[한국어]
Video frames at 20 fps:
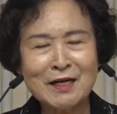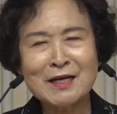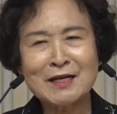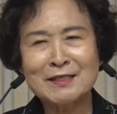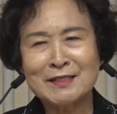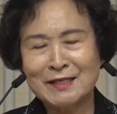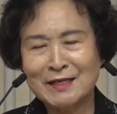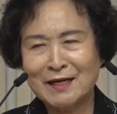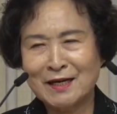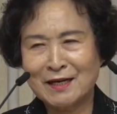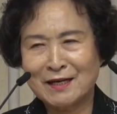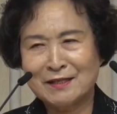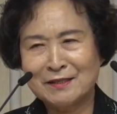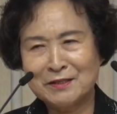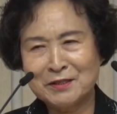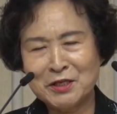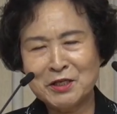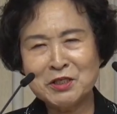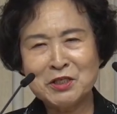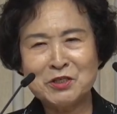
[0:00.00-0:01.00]
날 제가
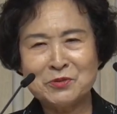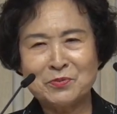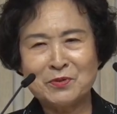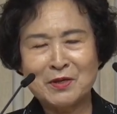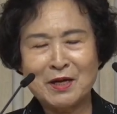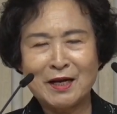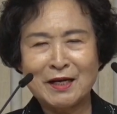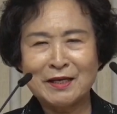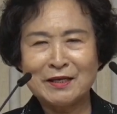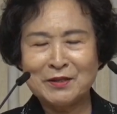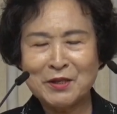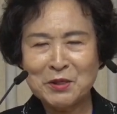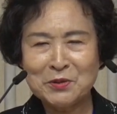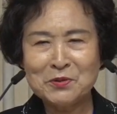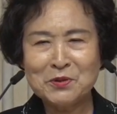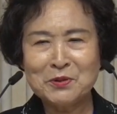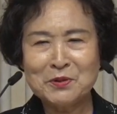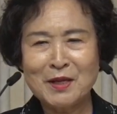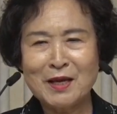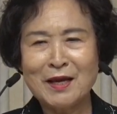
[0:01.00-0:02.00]
어린이집을 하게
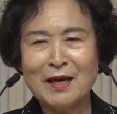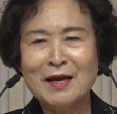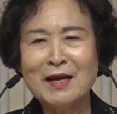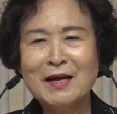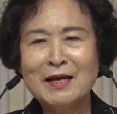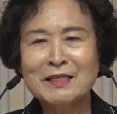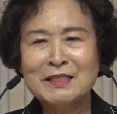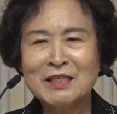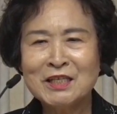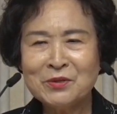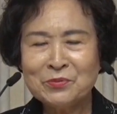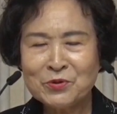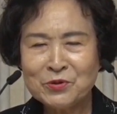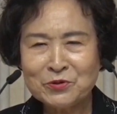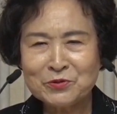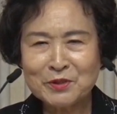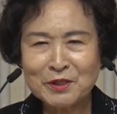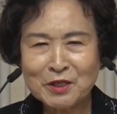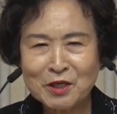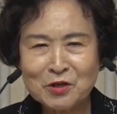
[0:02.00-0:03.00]
됐는데
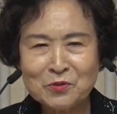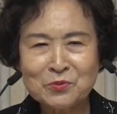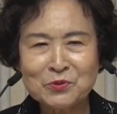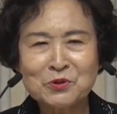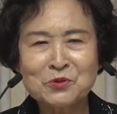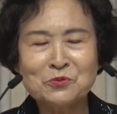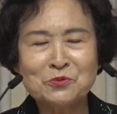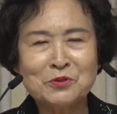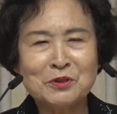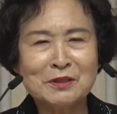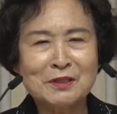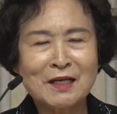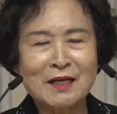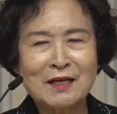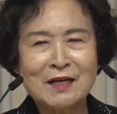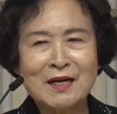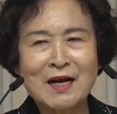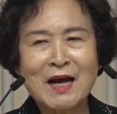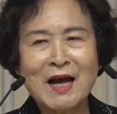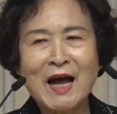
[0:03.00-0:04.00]
12월 1일부터
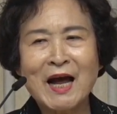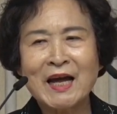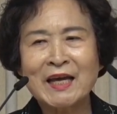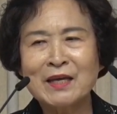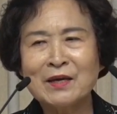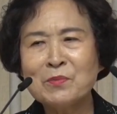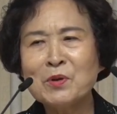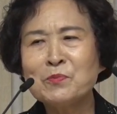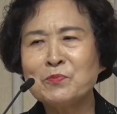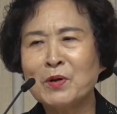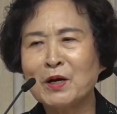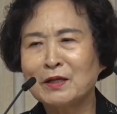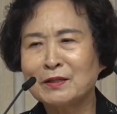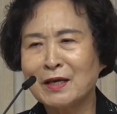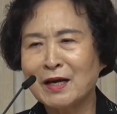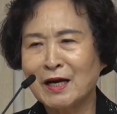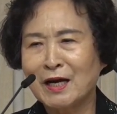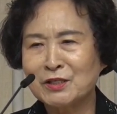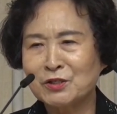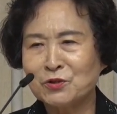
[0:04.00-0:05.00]
우리나라가 IMF가
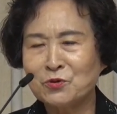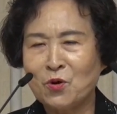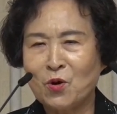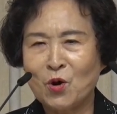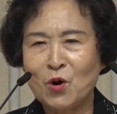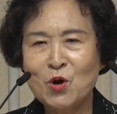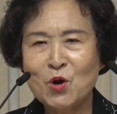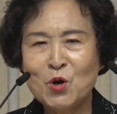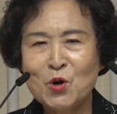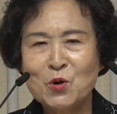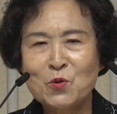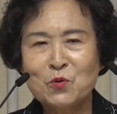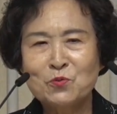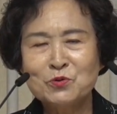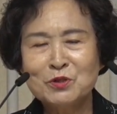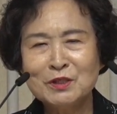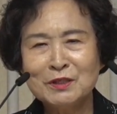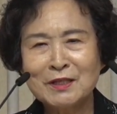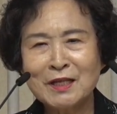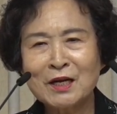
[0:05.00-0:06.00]
돼가지고
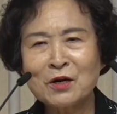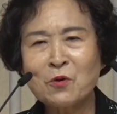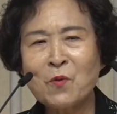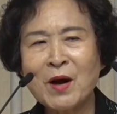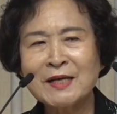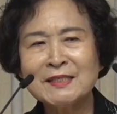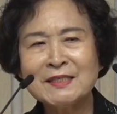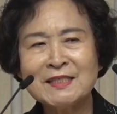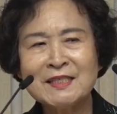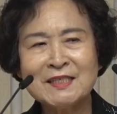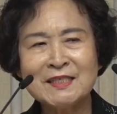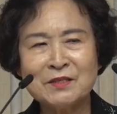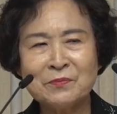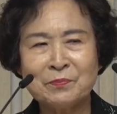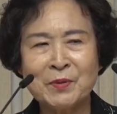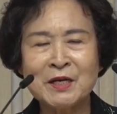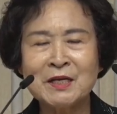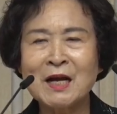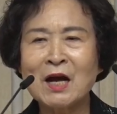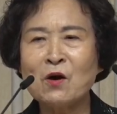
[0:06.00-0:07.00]
우리나라가 완전히
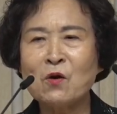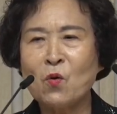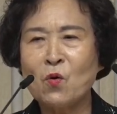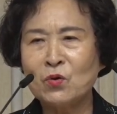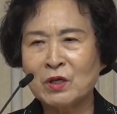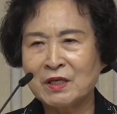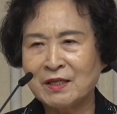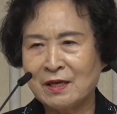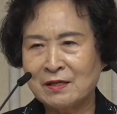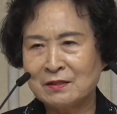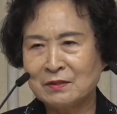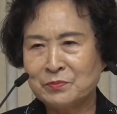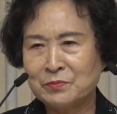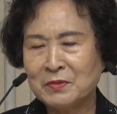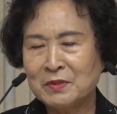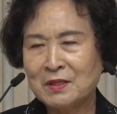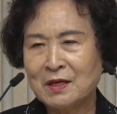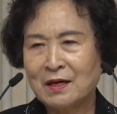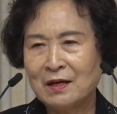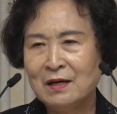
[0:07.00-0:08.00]
변화가 오게 된
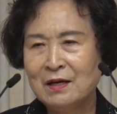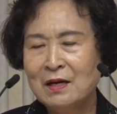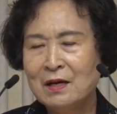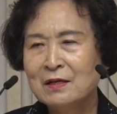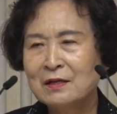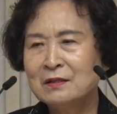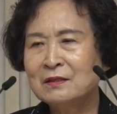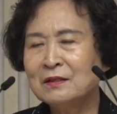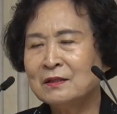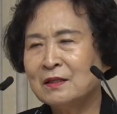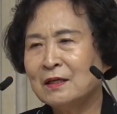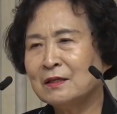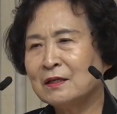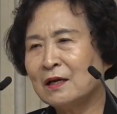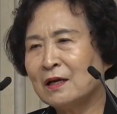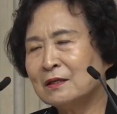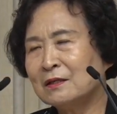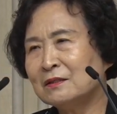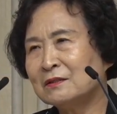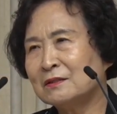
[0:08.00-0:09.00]
겁니다. 그래
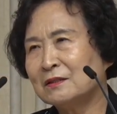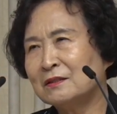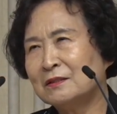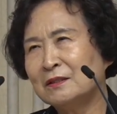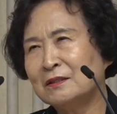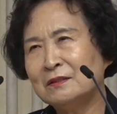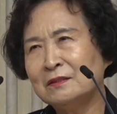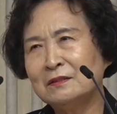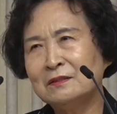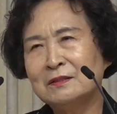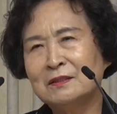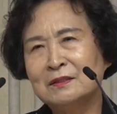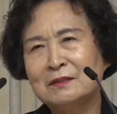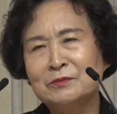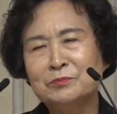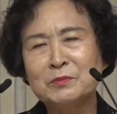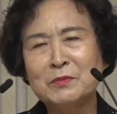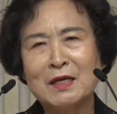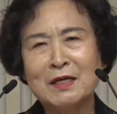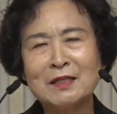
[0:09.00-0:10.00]
되니까 그, 저는
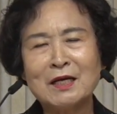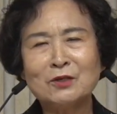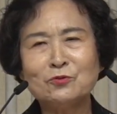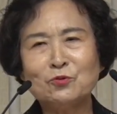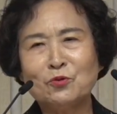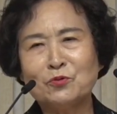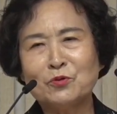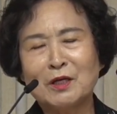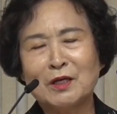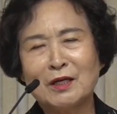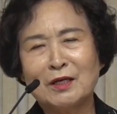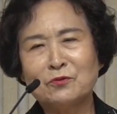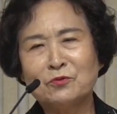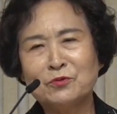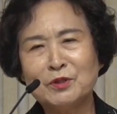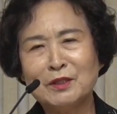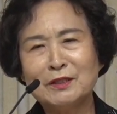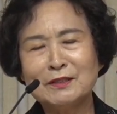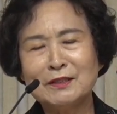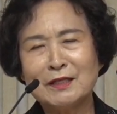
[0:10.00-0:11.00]
지금 내당동에
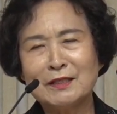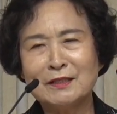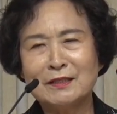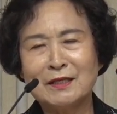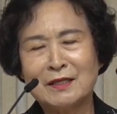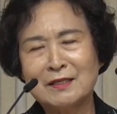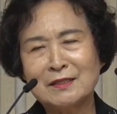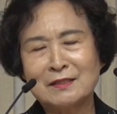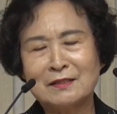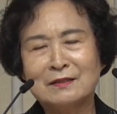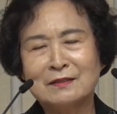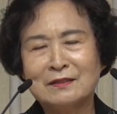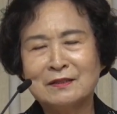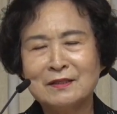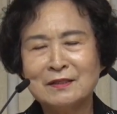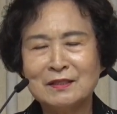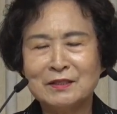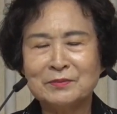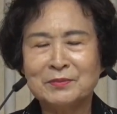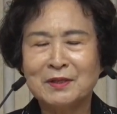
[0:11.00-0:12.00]
우리은행 뒤에서
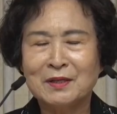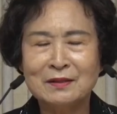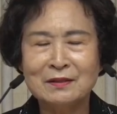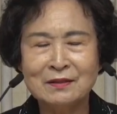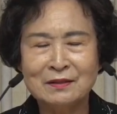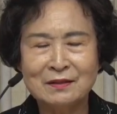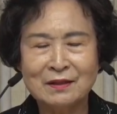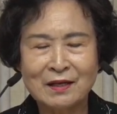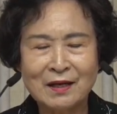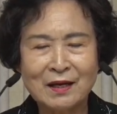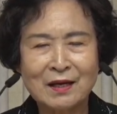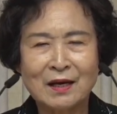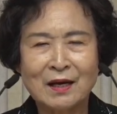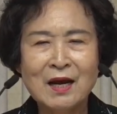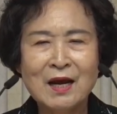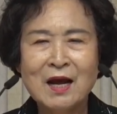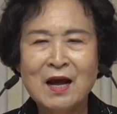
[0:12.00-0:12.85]
어린이집을 했는데